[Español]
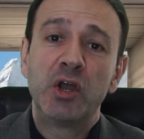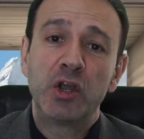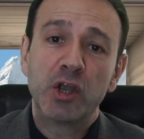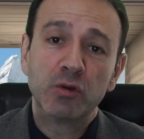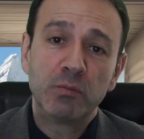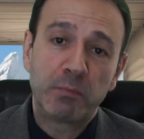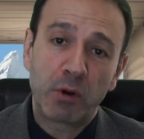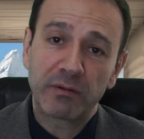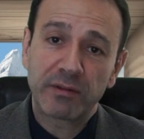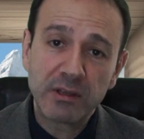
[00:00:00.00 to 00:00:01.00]
y en un
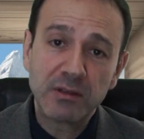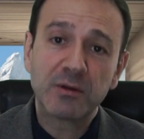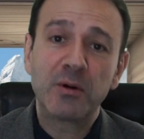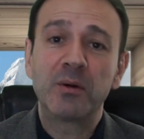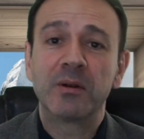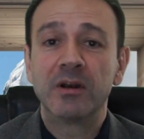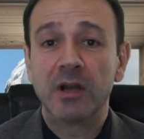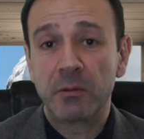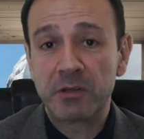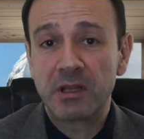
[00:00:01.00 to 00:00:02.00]
por cinco,
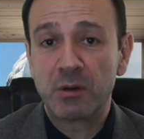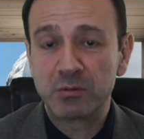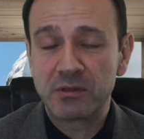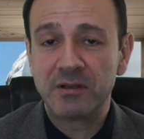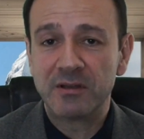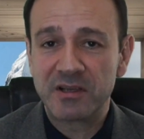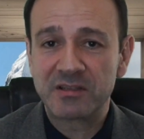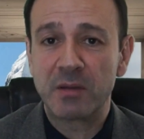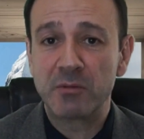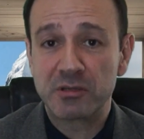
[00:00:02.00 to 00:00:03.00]
la vida útil de
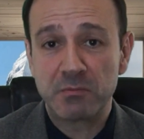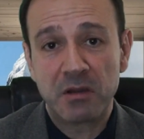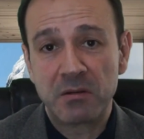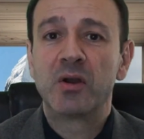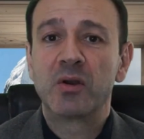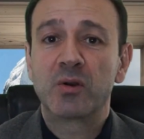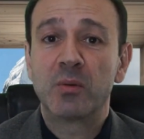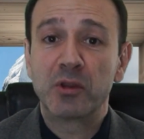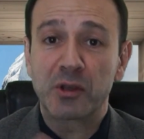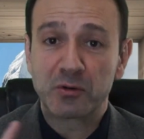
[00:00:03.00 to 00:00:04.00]
esta misma.
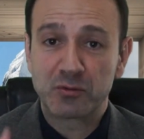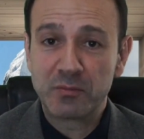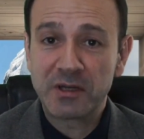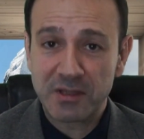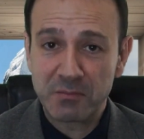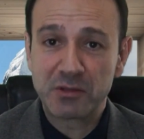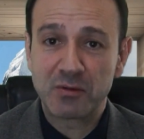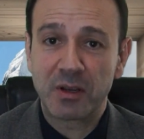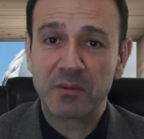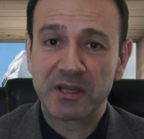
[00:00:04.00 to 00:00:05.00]
Como de costumbre te
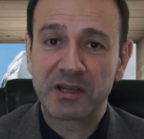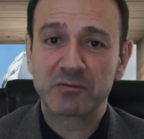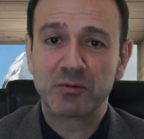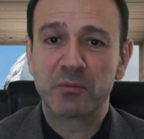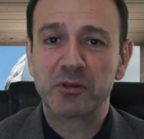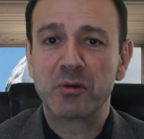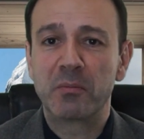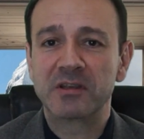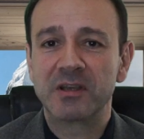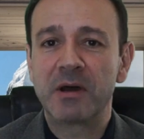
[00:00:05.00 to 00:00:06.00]
invito a que me dejes tu opinión
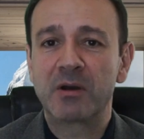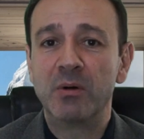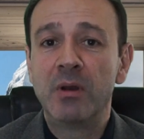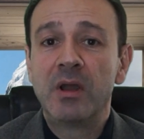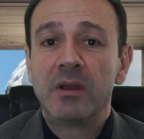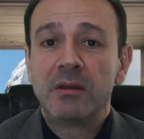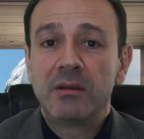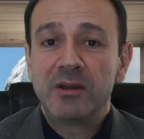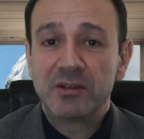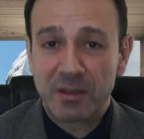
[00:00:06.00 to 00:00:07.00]
más abajo
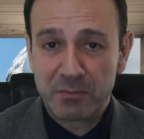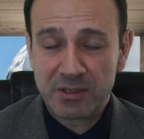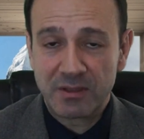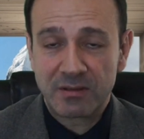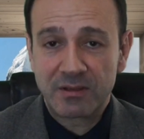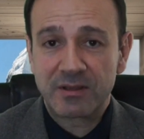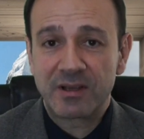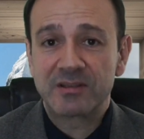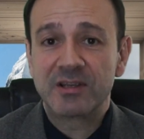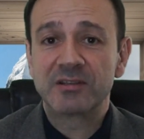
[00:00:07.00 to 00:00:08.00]
y también decirte
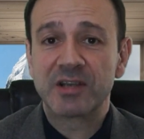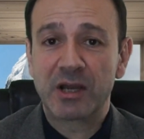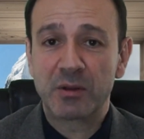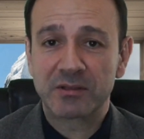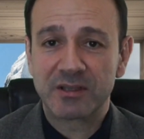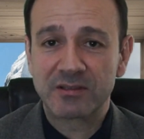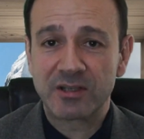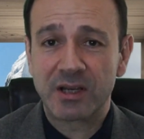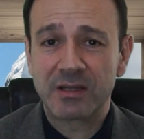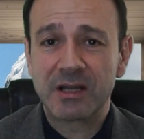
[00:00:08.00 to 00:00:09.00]
que si has llegado hasta
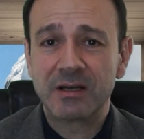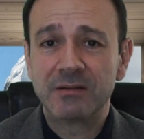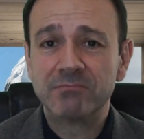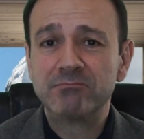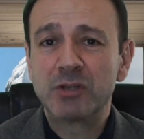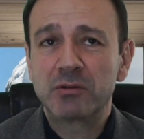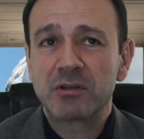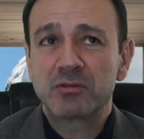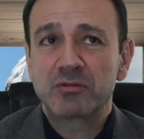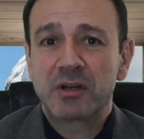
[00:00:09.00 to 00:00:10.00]
este canal no
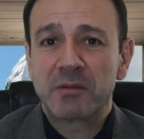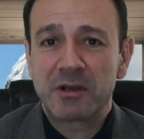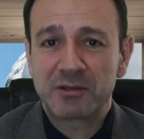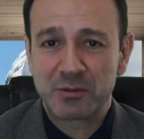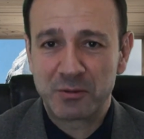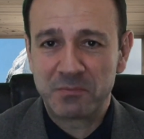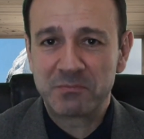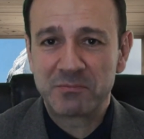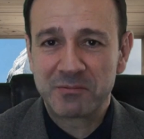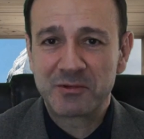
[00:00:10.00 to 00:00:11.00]
te suscribas o
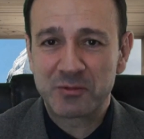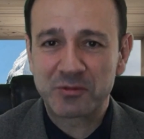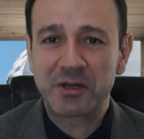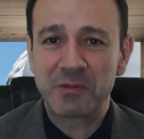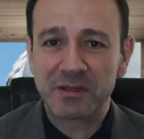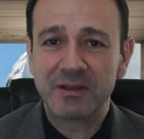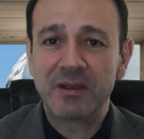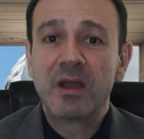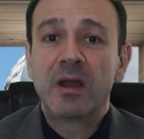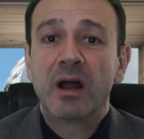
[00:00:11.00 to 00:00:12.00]
suscríbete.
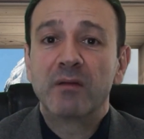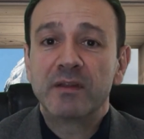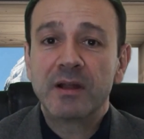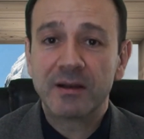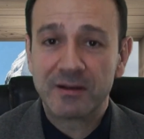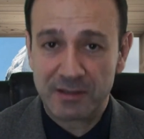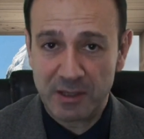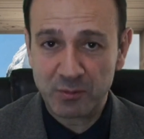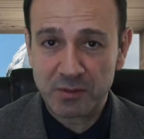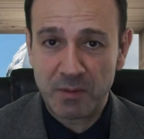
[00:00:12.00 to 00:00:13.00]
Al final,
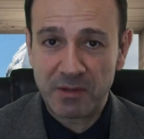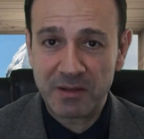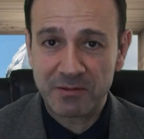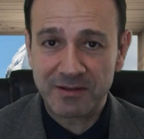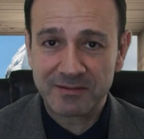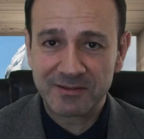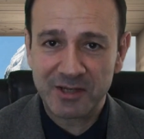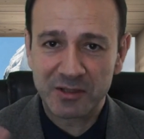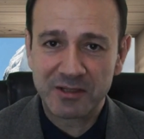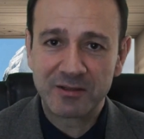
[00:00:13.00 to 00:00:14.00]
la última palabra
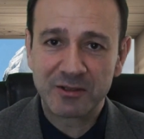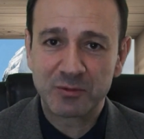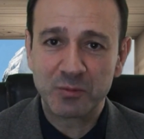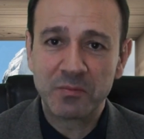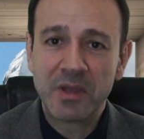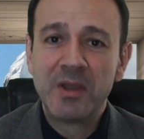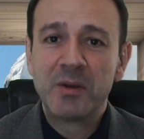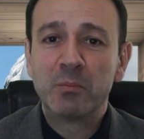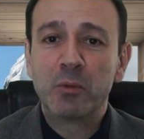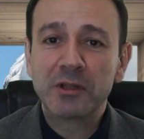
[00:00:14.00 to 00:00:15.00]
la tienes tú.
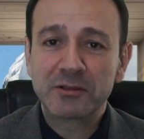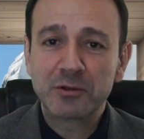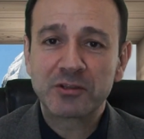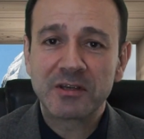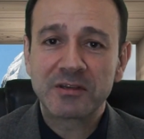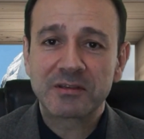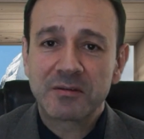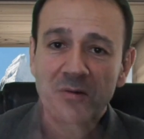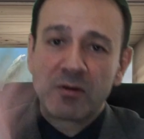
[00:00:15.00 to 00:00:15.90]
Buenas noches